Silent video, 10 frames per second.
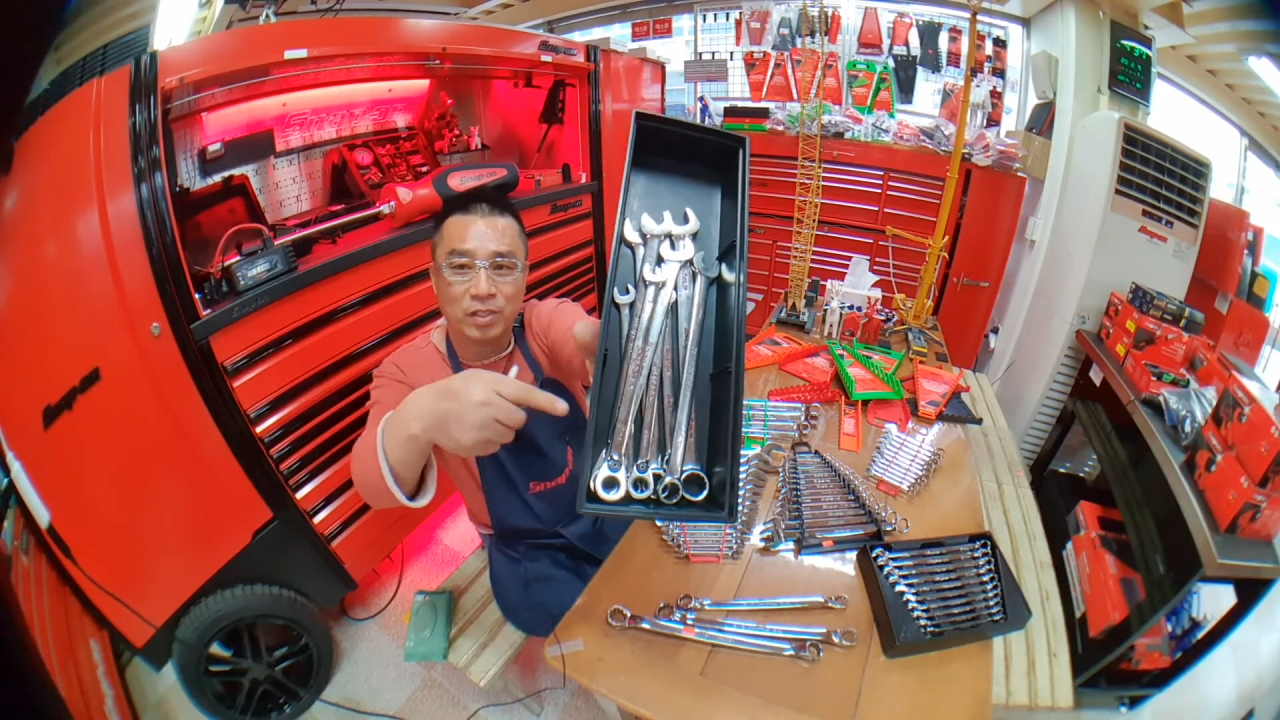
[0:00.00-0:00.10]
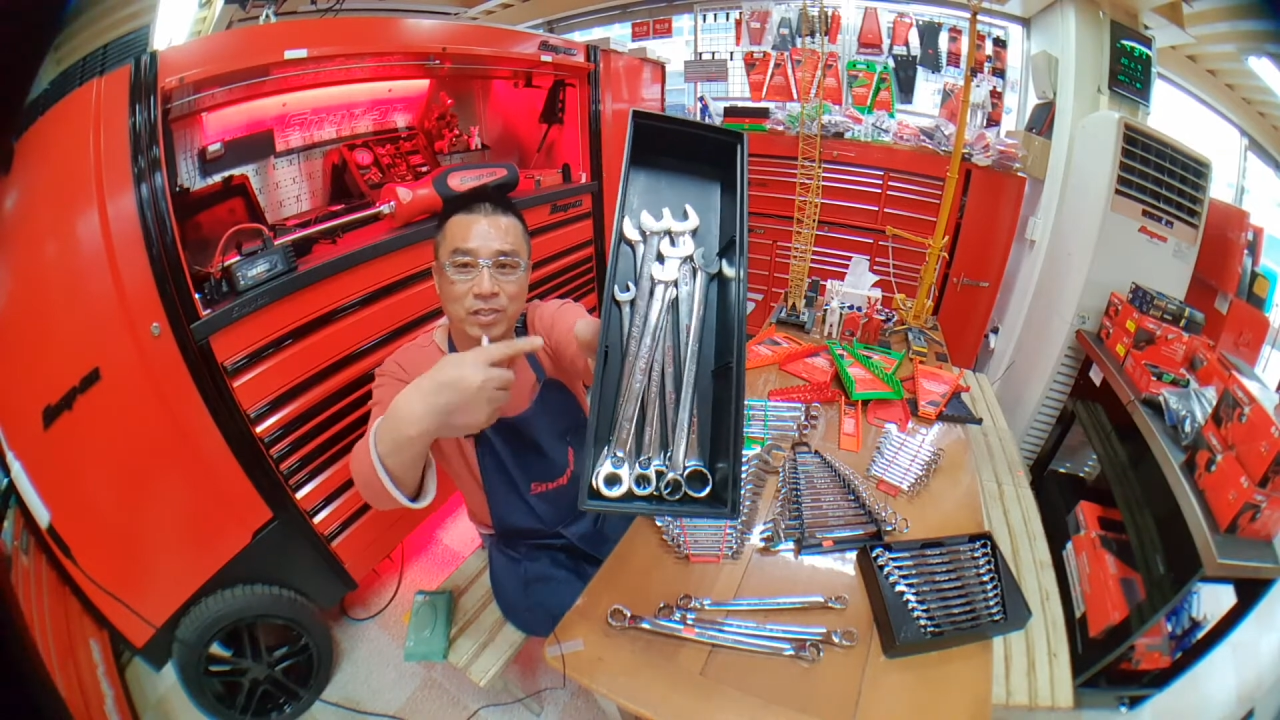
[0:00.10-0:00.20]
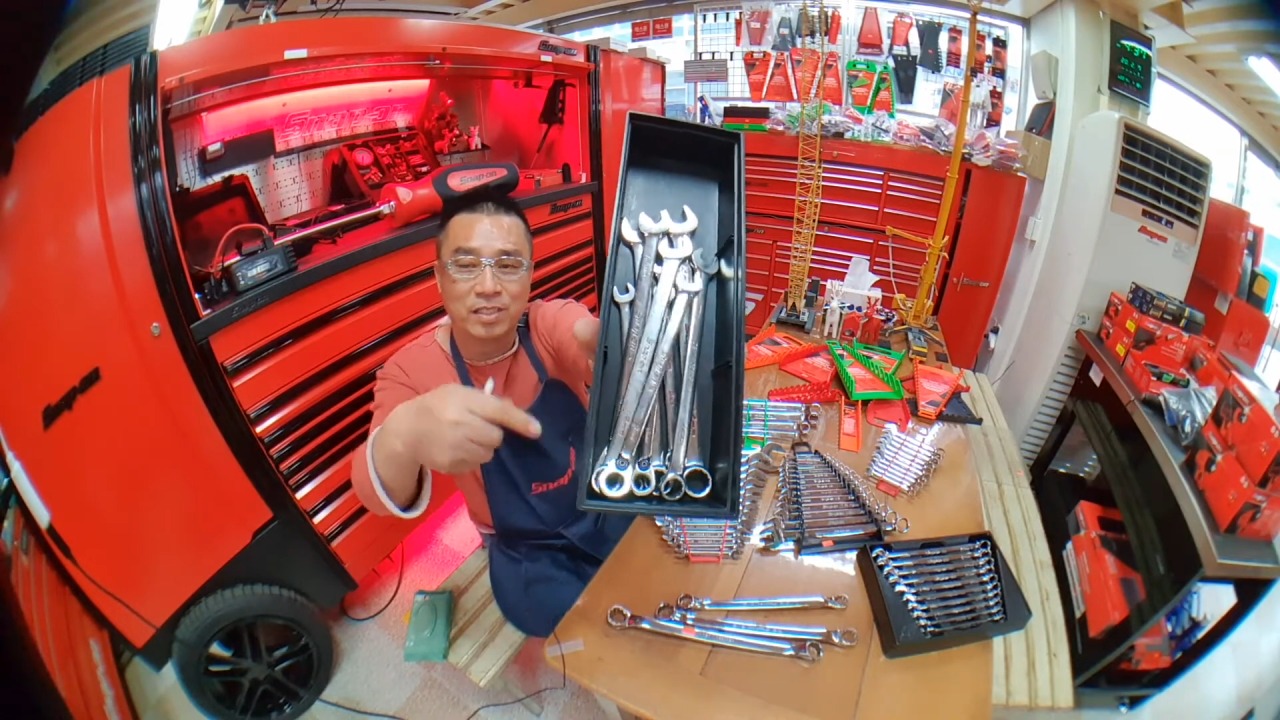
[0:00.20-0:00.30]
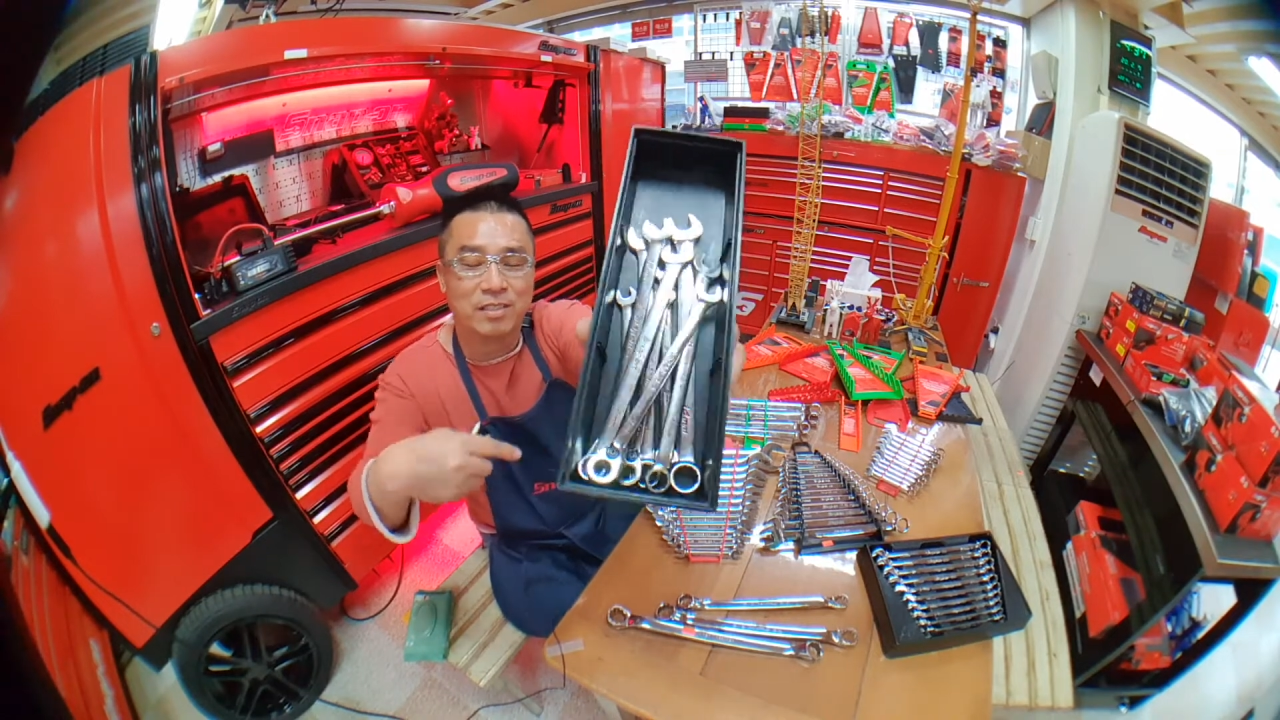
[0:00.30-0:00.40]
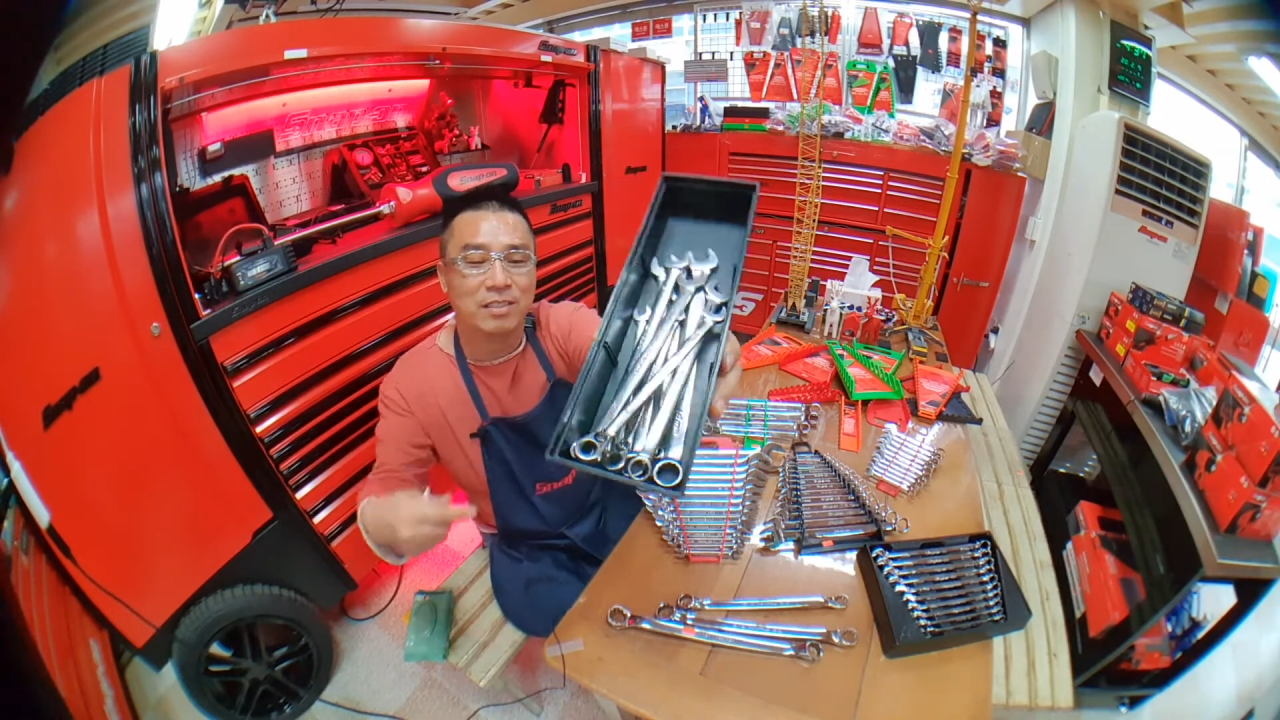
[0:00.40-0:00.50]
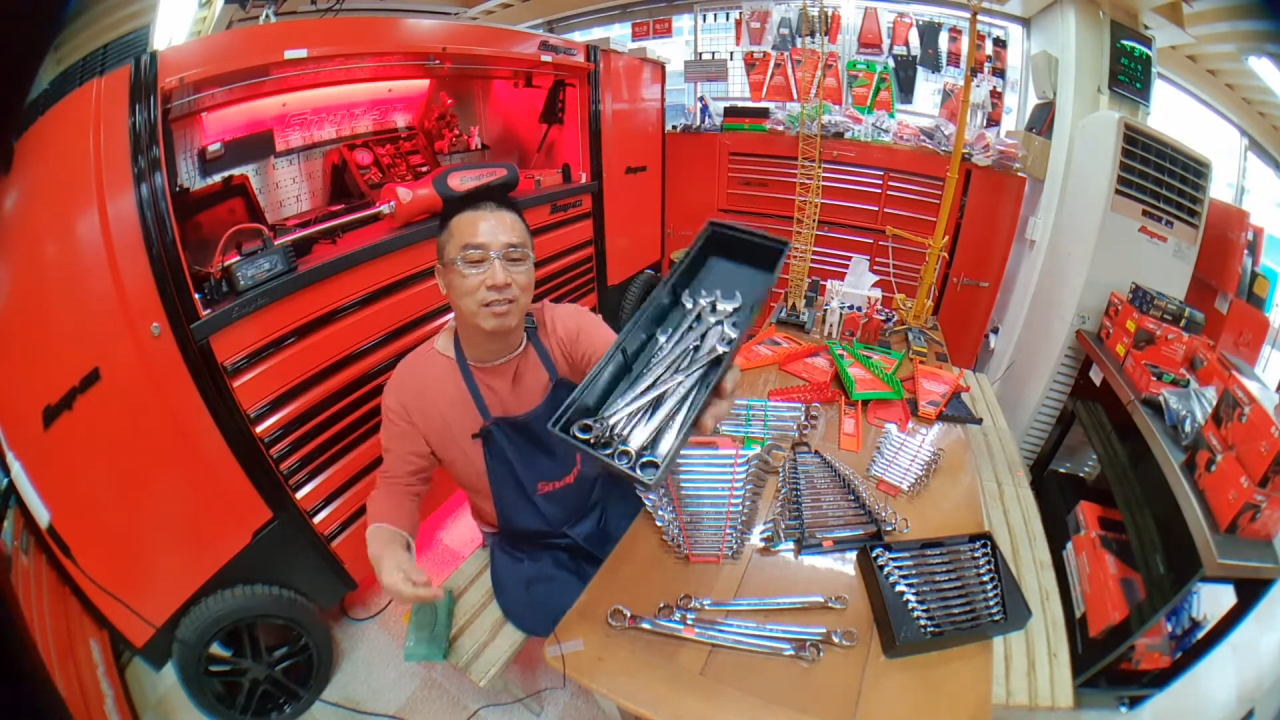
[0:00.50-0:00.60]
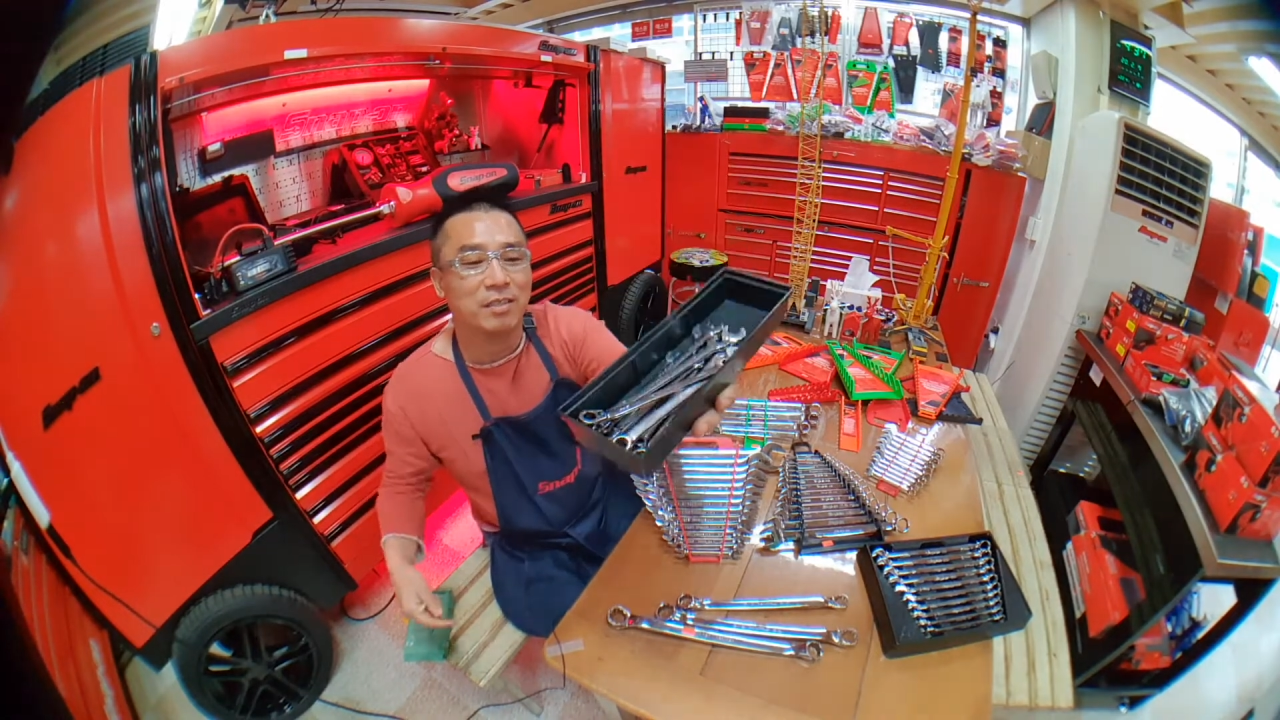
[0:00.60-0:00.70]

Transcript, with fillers: 뒤직뒤직